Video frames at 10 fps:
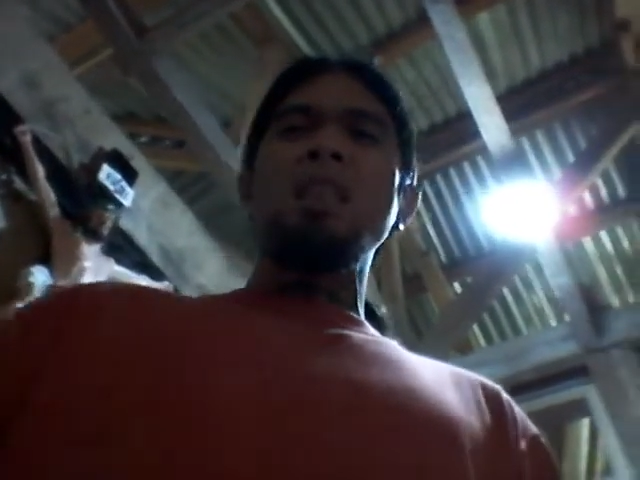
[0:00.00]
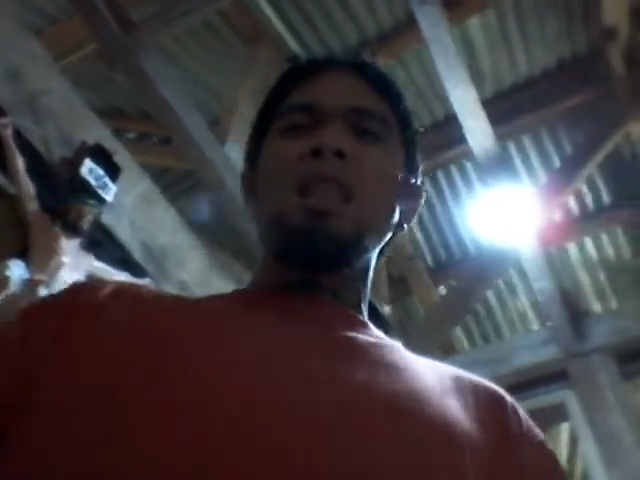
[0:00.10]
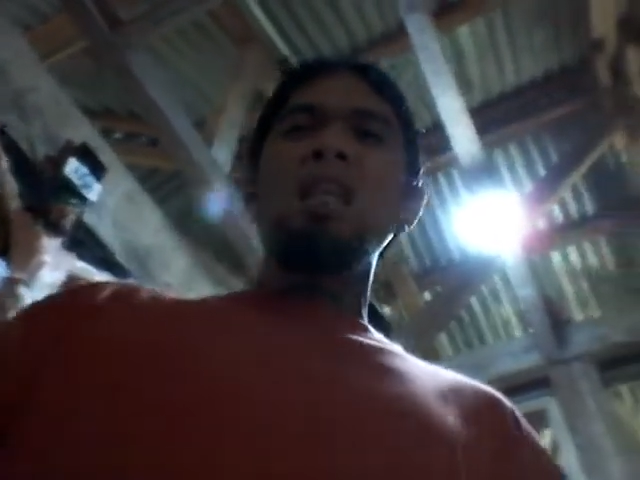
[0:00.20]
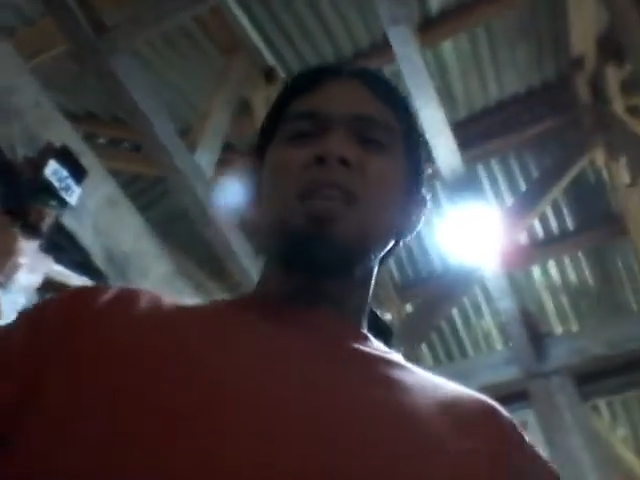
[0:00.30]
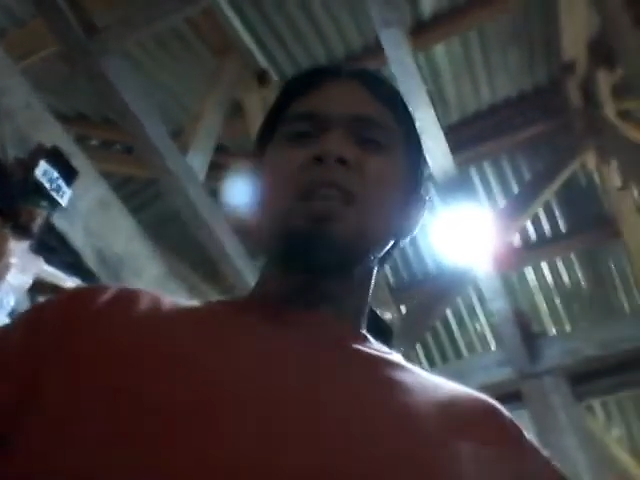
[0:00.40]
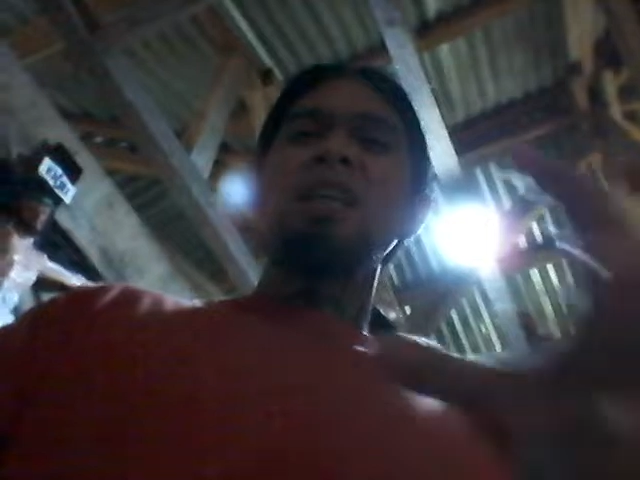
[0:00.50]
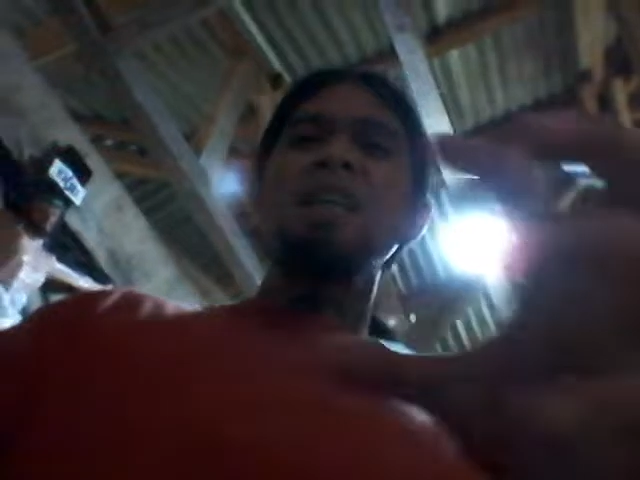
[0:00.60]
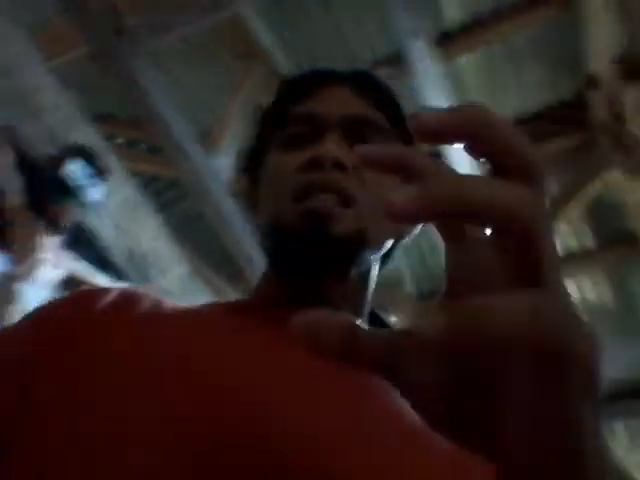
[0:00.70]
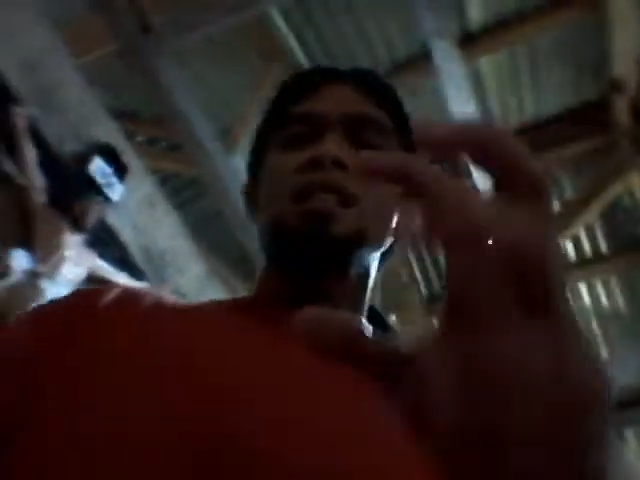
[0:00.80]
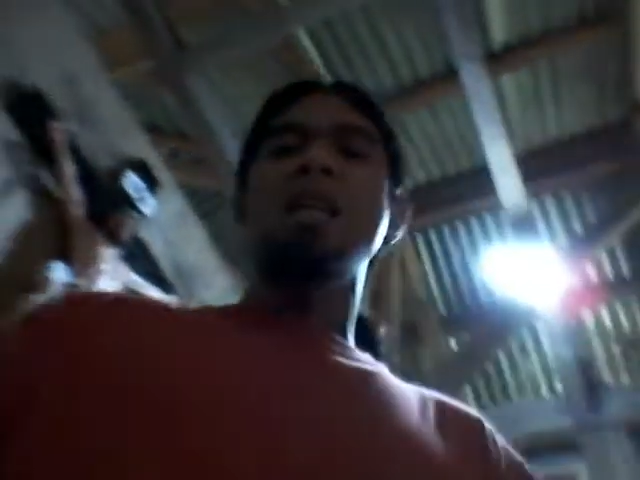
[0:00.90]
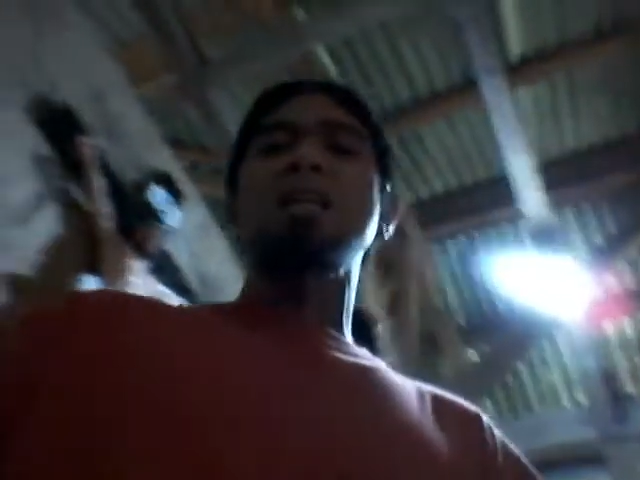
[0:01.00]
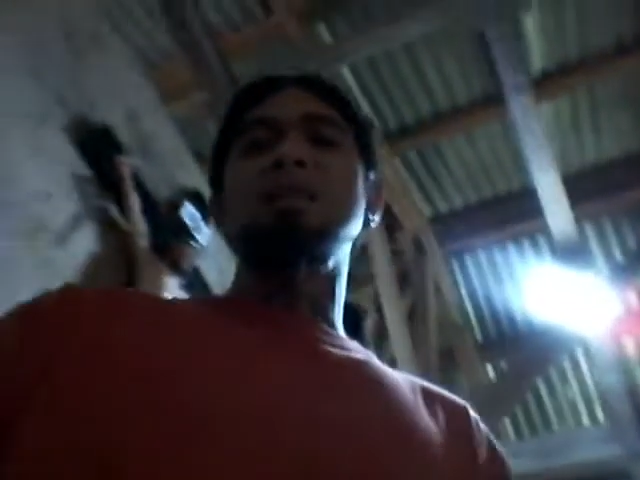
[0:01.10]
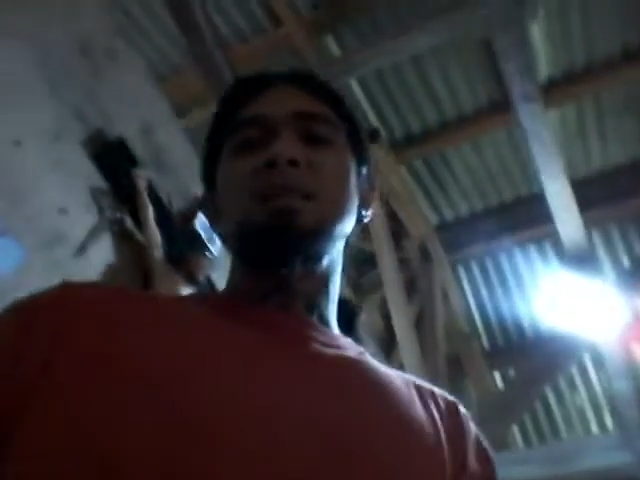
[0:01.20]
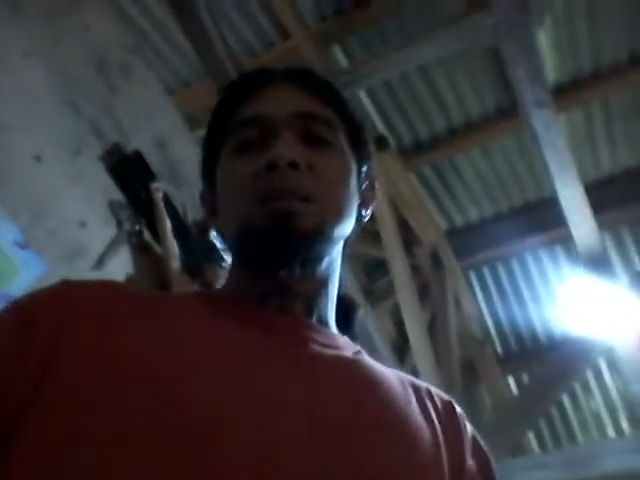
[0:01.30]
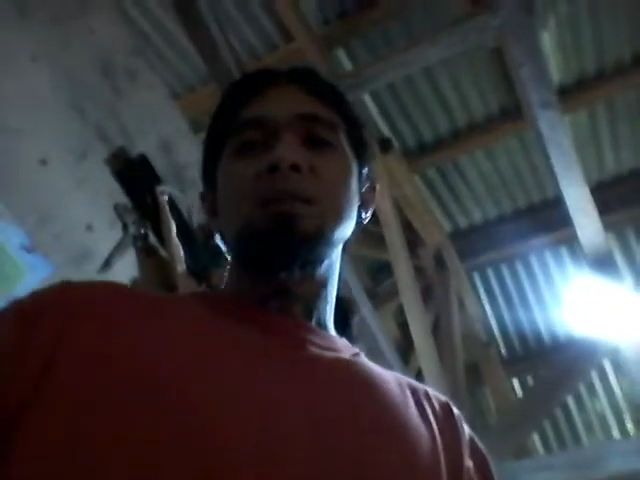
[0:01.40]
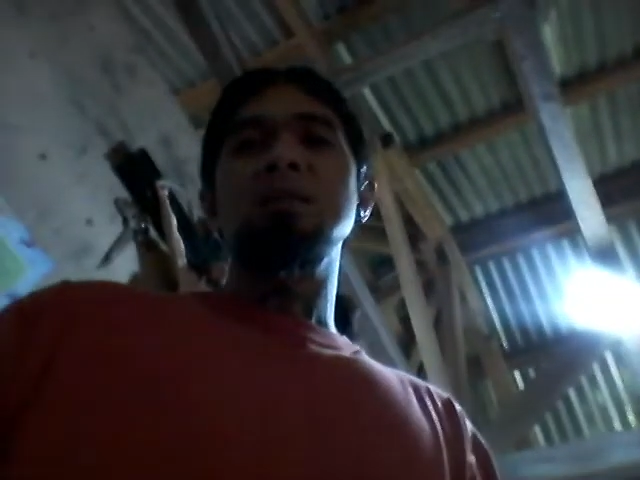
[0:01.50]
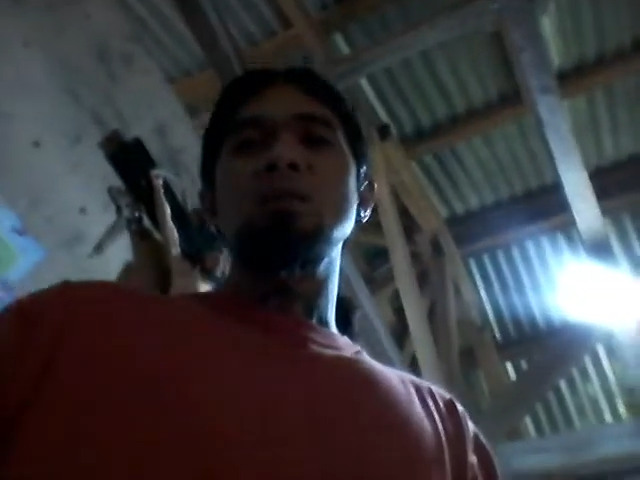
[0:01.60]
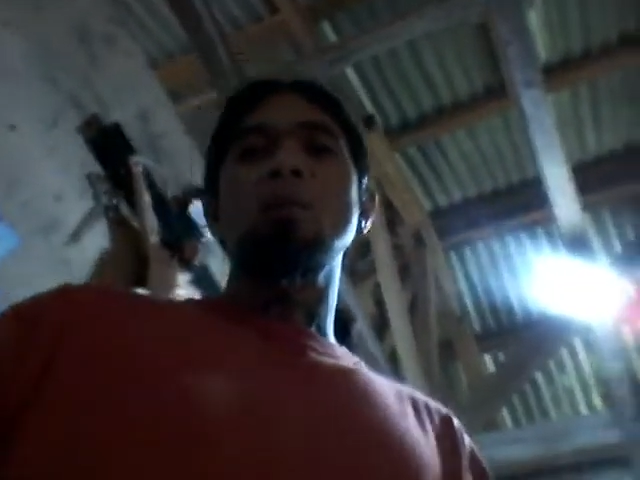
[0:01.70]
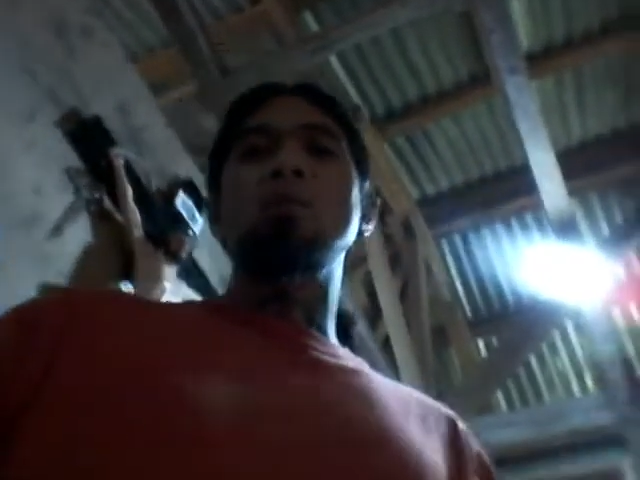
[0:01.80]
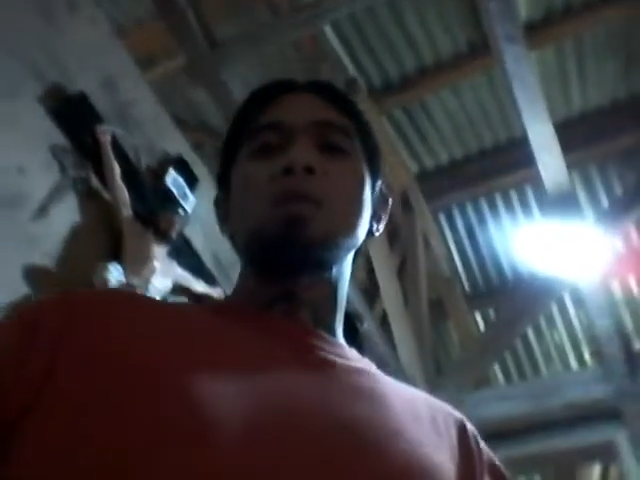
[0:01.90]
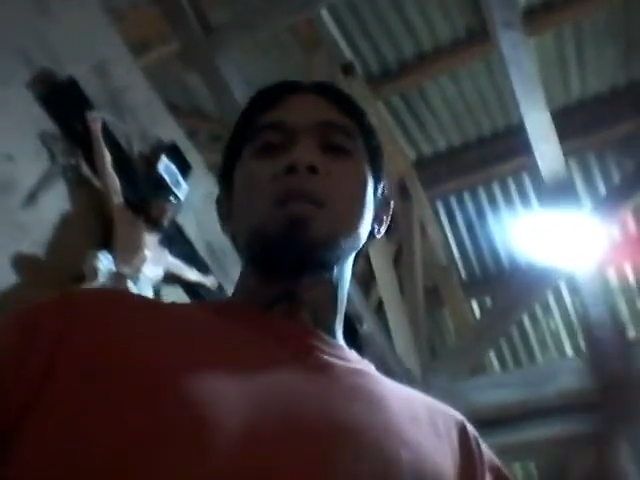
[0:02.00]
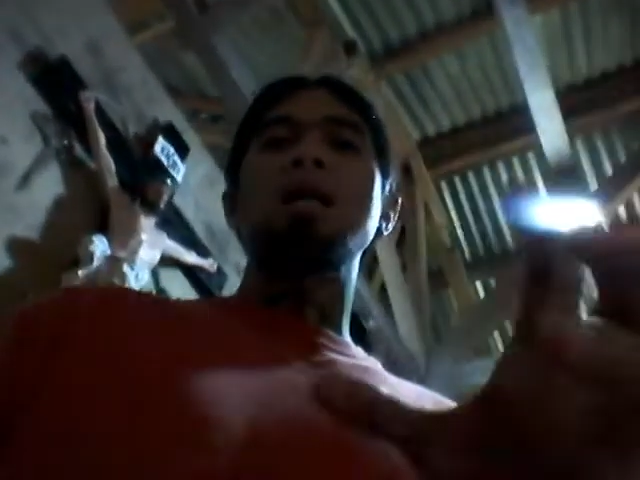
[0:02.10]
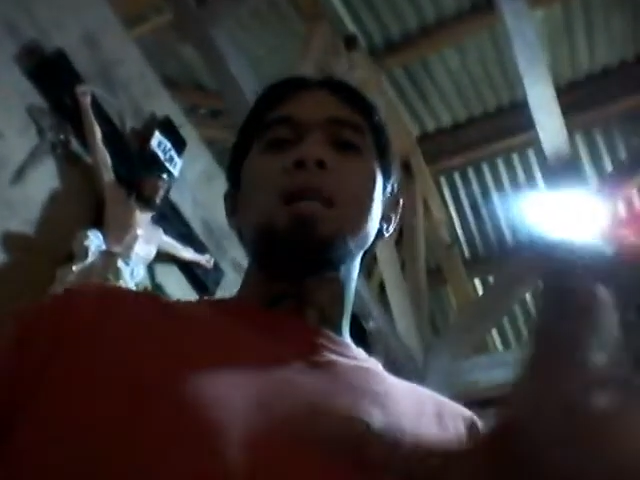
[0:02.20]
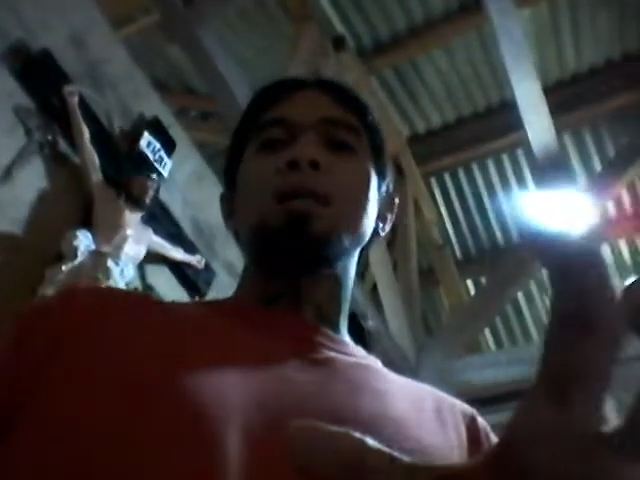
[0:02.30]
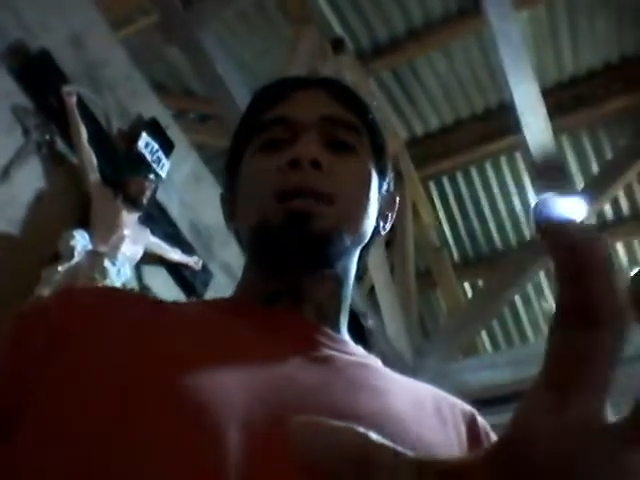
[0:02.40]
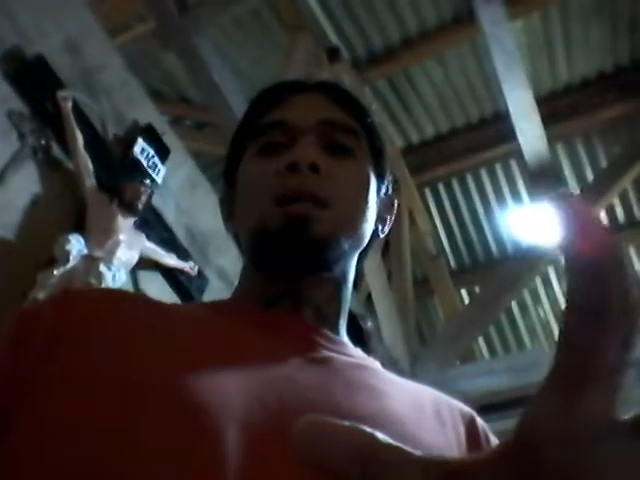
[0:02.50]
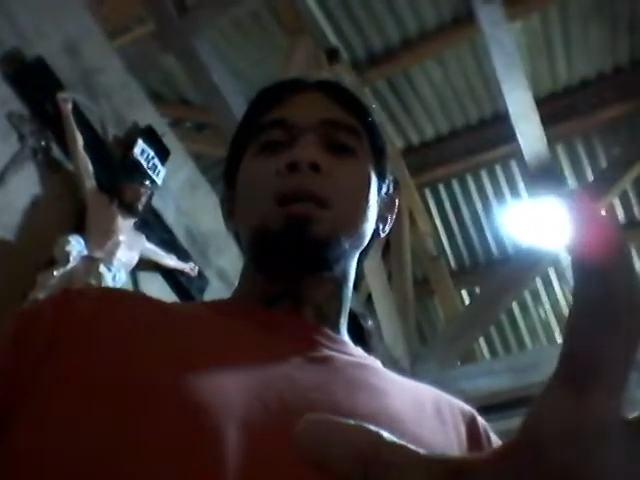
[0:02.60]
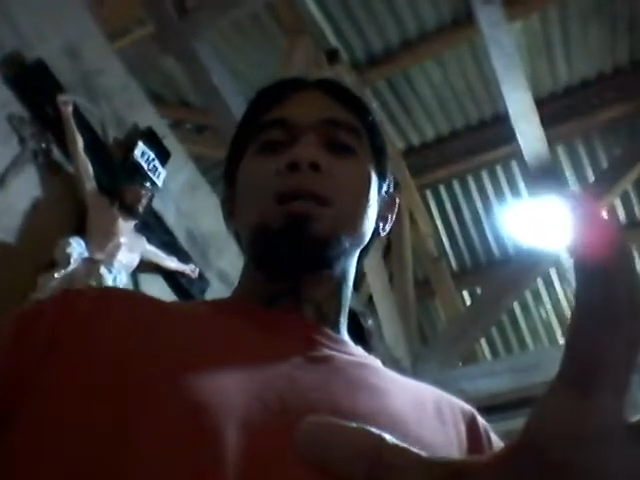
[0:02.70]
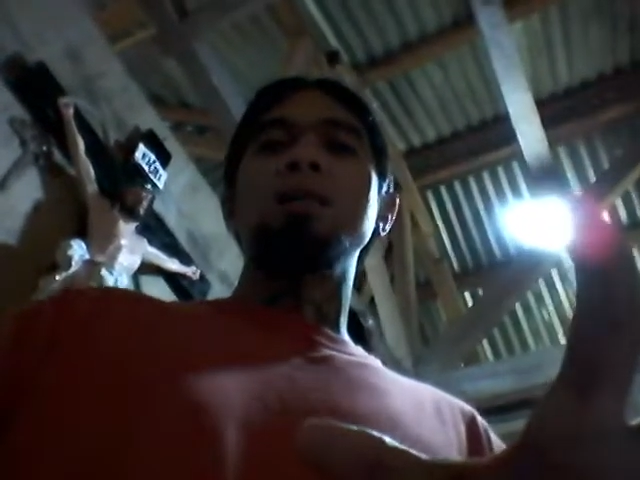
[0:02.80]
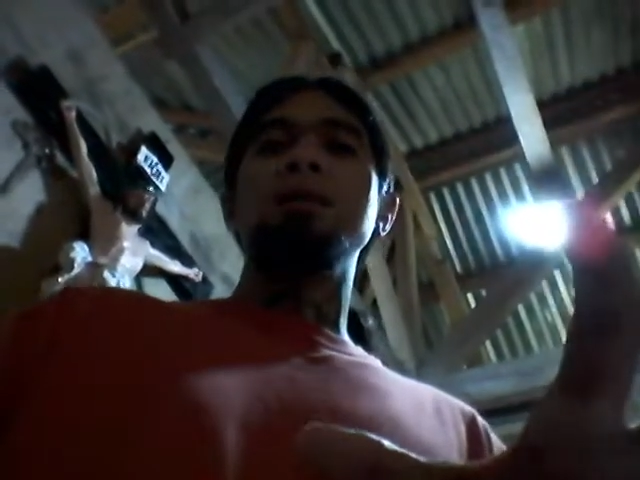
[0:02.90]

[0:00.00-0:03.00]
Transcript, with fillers: nang gingharian sa langit, husgahan ka,